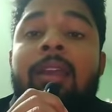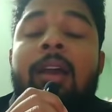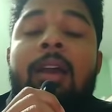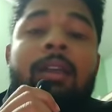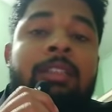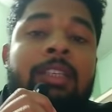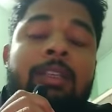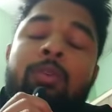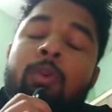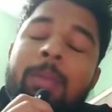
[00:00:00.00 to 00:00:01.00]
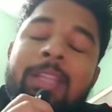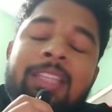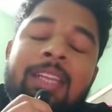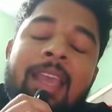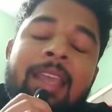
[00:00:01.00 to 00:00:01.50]
का जैसे उसको पता
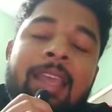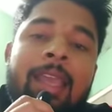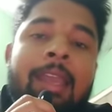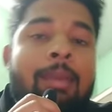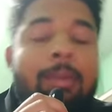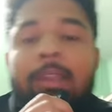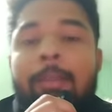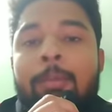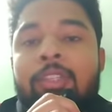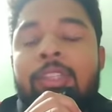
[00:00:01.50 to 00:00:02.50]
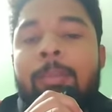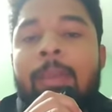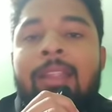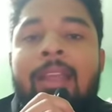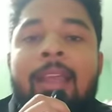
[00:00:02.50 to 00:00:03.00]
चल गया के इलेवन की पोजीशन
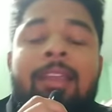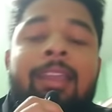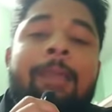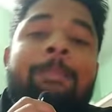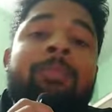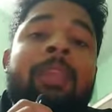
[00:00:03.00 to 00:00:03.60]
पे आता है ठीक है